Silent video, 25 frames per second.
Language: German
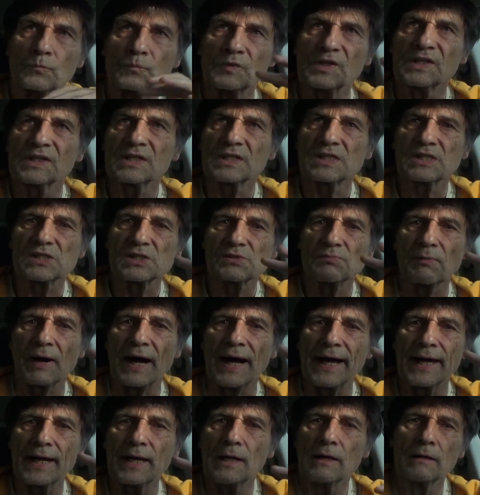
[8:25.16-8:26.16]
Die
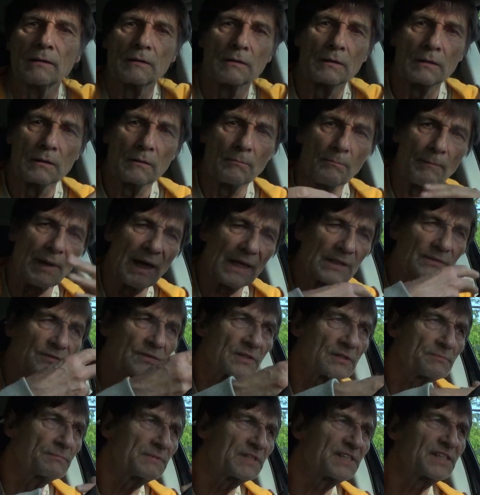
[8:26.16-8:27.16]
zwei machen
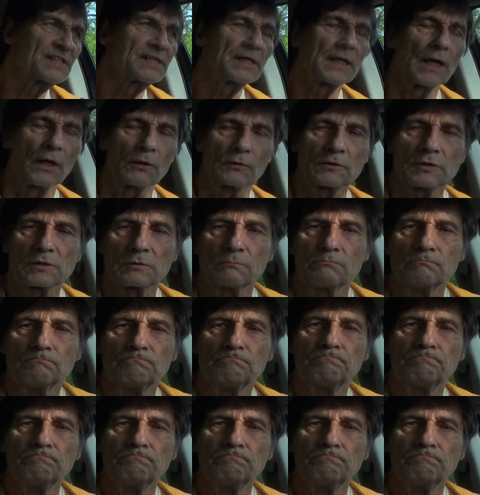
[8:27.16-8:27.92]
das mit sich aus.